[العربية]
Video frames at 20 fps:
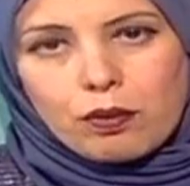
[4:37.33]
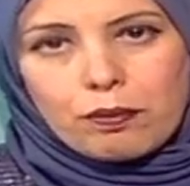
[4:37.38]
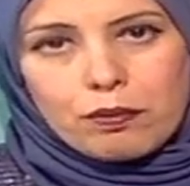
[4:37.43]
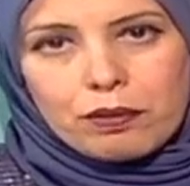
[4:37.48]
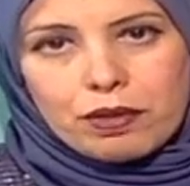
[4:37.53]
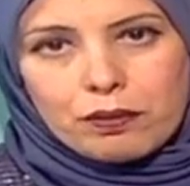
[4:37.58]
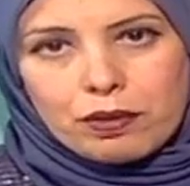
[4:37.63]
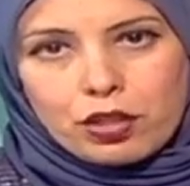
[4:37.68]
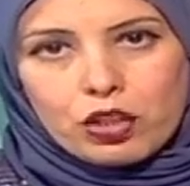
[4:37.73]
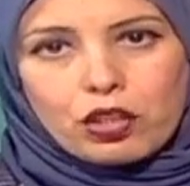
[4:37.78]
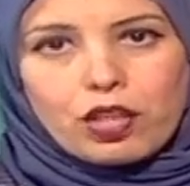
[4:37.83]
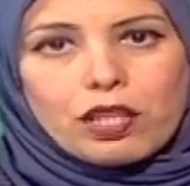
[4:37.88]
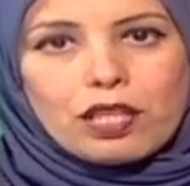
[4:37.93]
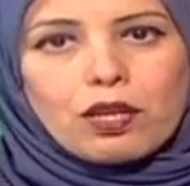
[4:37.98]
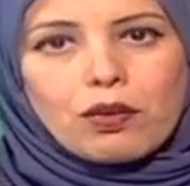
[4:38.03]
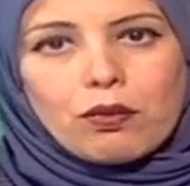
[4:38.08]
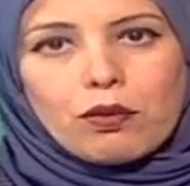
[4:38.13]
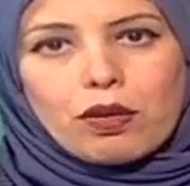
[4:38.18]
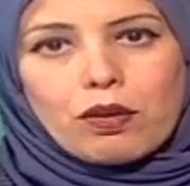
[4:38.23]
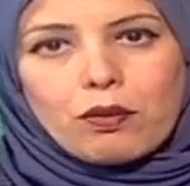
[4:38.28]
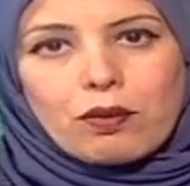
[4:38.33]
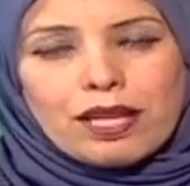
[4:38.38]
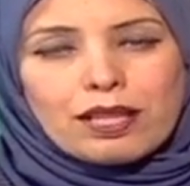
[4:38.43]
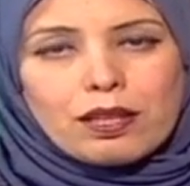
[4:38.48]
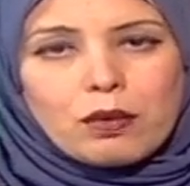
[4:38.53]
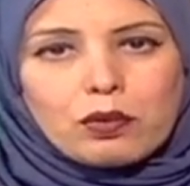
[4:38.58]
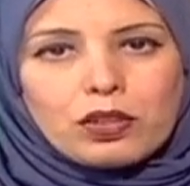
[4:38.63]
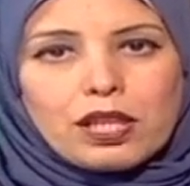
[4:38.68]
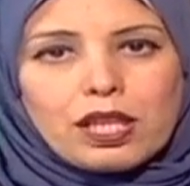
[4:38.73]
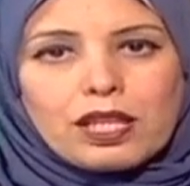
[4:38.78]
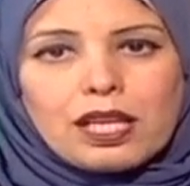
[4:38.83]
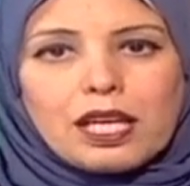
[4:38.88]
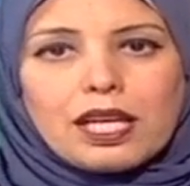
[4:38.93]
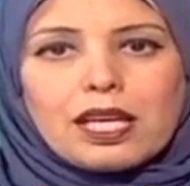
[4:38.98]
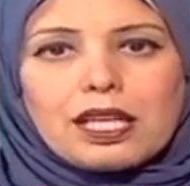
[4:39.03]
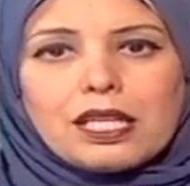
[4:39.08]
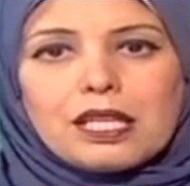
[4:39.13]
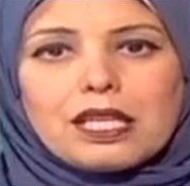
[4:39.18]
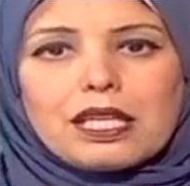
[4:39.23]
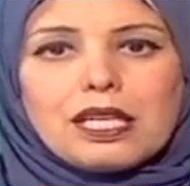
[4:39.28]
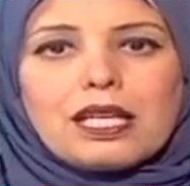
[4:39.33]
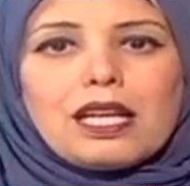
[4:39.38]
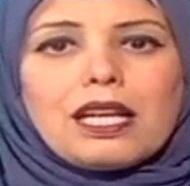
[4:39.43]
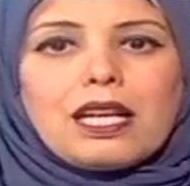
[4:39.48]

بريطانيا والولايات المتحده ان